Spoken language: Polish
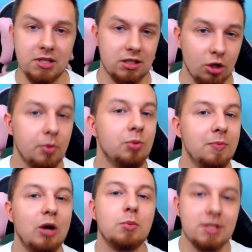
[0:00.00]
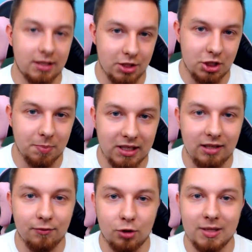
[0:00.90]
Myślę, to był, miał być taki
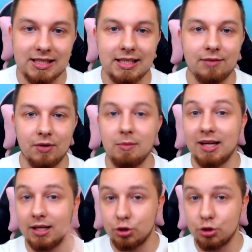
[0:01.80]
szybki, informacyjny filmik.